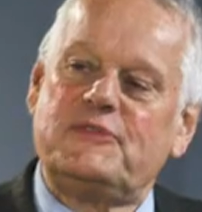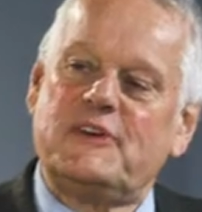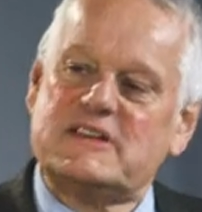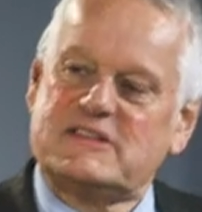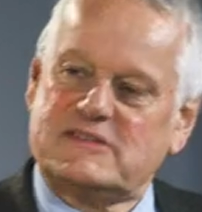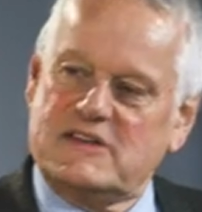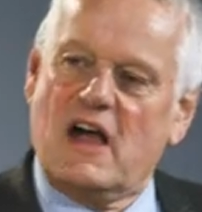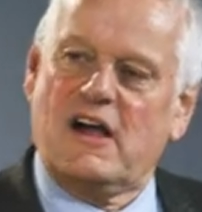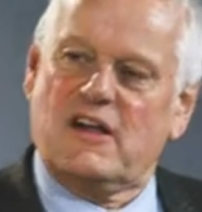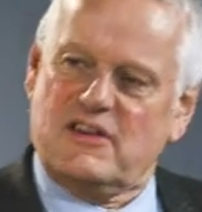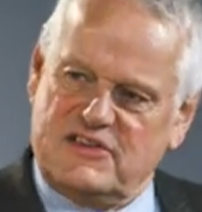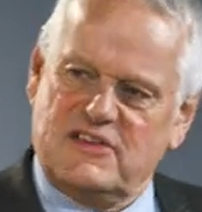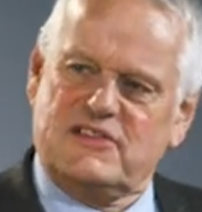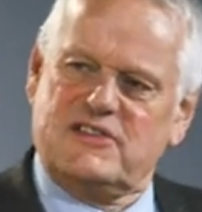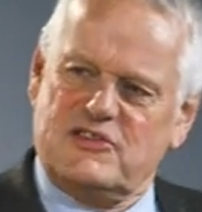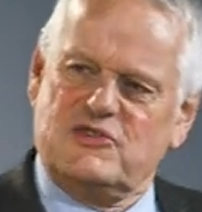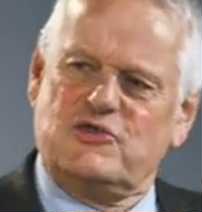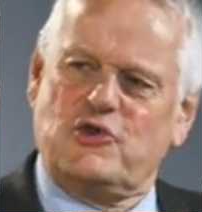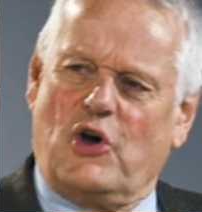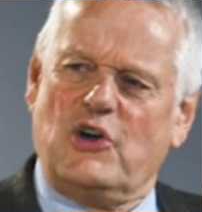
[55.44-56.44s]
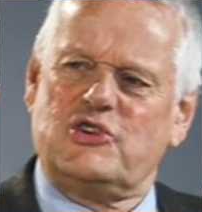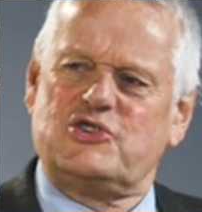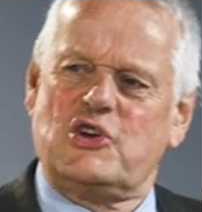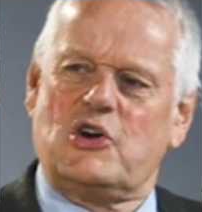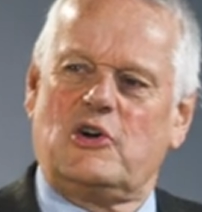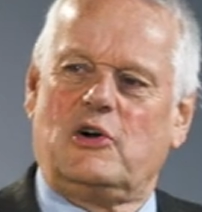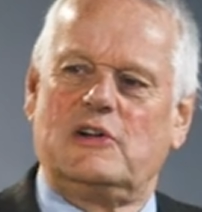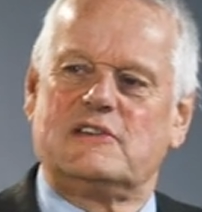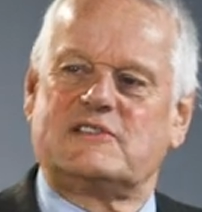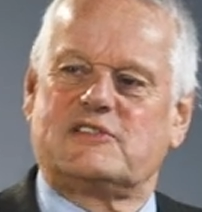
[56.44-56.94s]
fast sagen, es ist ein
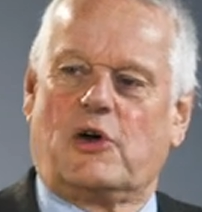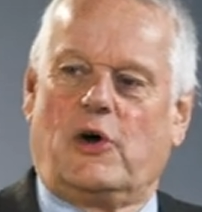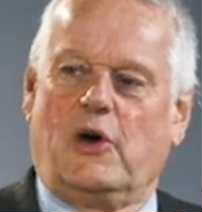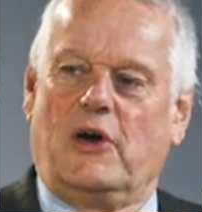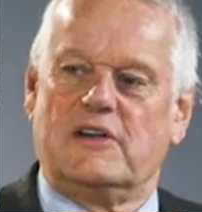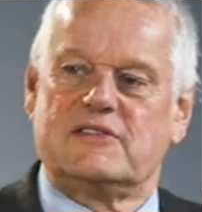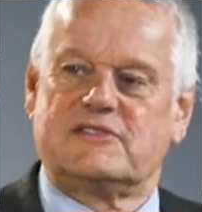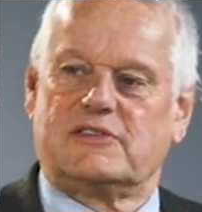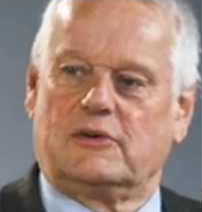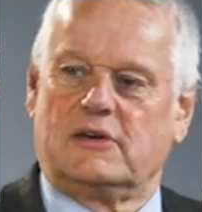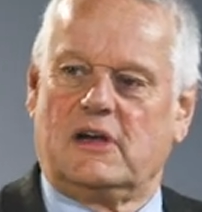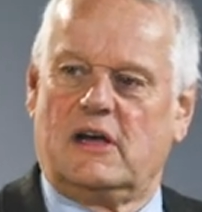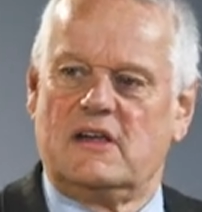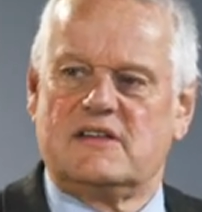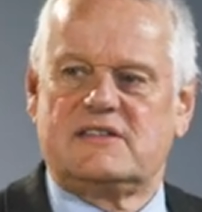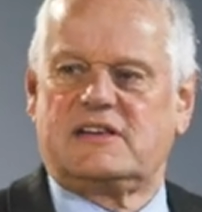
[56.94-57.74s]
deutscher Rolls-Royce, oder?